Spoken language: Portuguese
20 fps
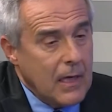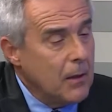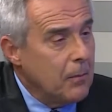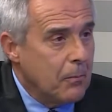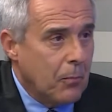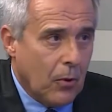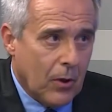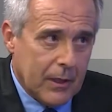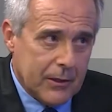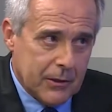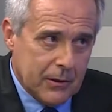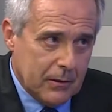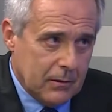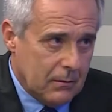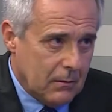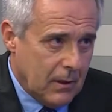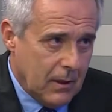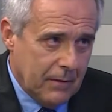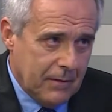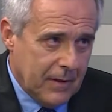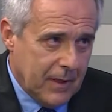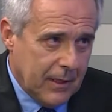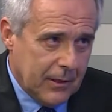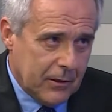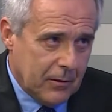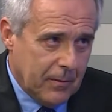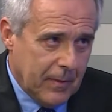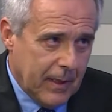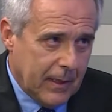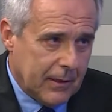Ele pode,
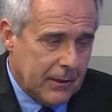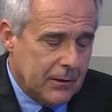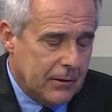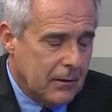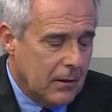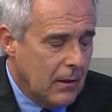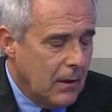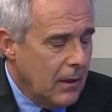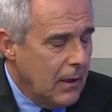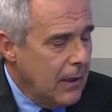evidentemente,